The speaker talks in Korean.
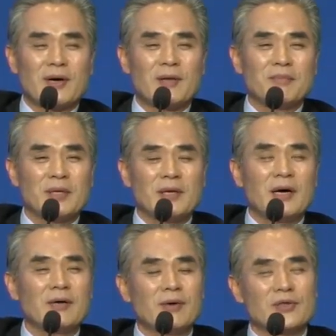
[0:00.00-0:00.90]

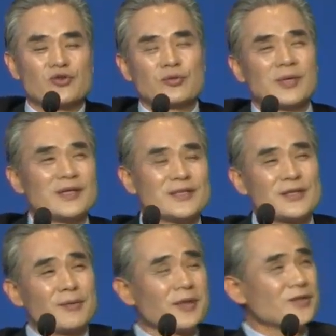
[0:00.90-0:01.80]
미리안과 수많은
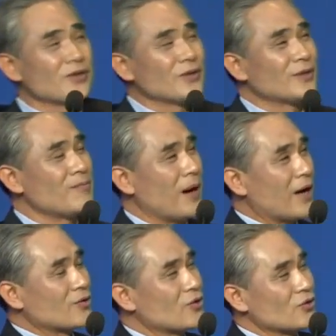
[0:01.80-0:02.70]
이스라엘 백성들은
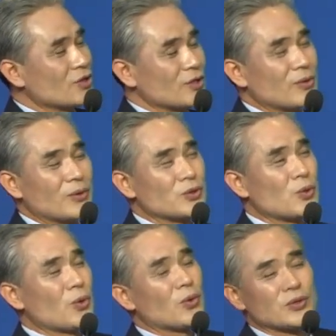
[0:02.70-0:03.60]
박수치고
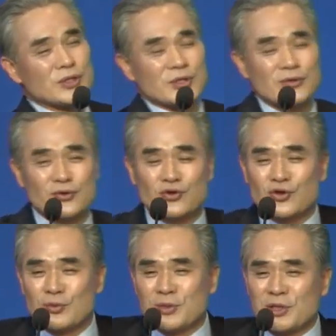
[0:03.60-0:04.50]
소고치고
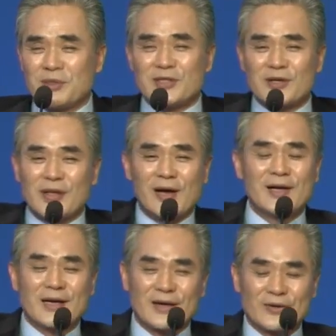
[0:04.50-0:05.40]
춤추면서
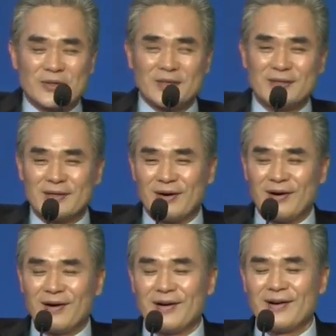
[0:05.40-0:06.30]
난리가 난 거예요.
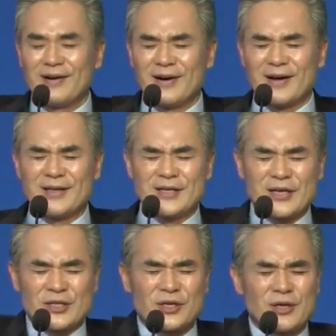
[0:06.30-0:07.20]
어?
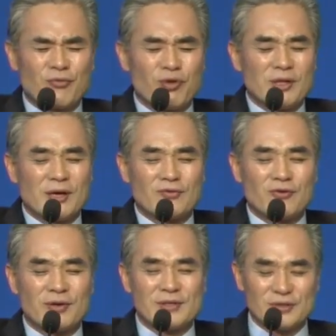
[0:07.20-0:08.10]
하나님께서 이런 위대한
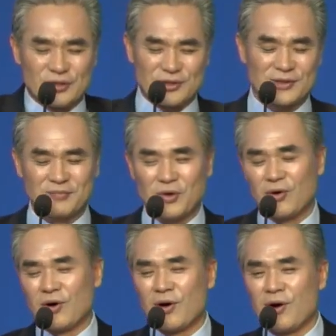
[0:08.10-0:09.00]
구원을 이루셨다.
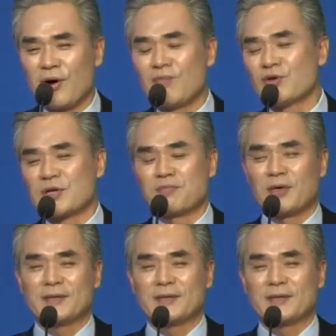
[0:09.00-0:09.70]
너무 기뻐한.